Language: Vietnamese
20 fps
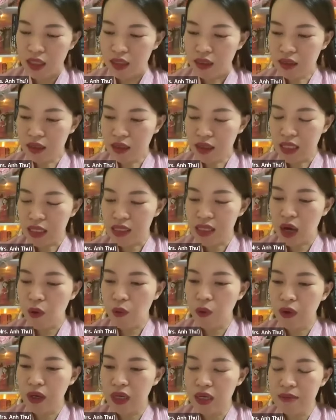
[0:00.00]
tức là
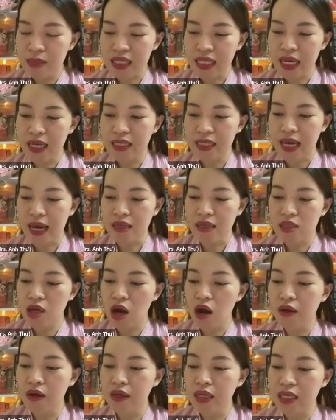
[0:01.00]
sau khi mà tác giả
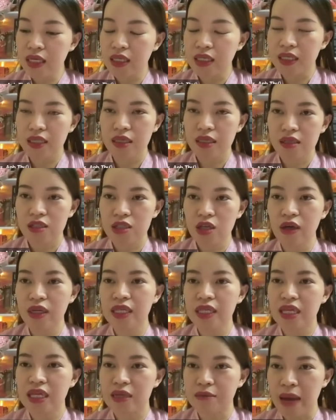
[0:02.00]
cho đi cho
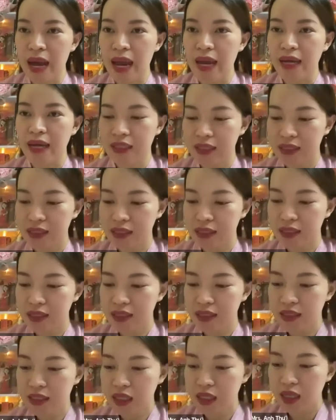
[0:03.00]
đi tiền bạc
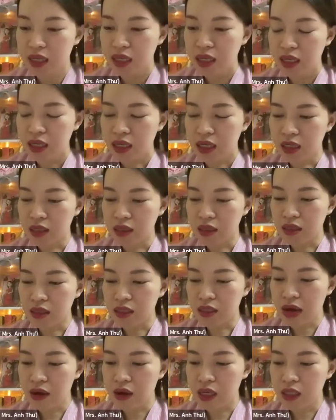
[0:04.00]
à, thì
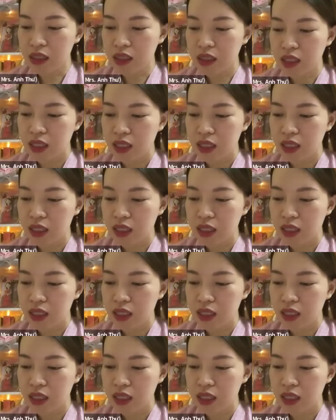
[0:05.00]
sao ạ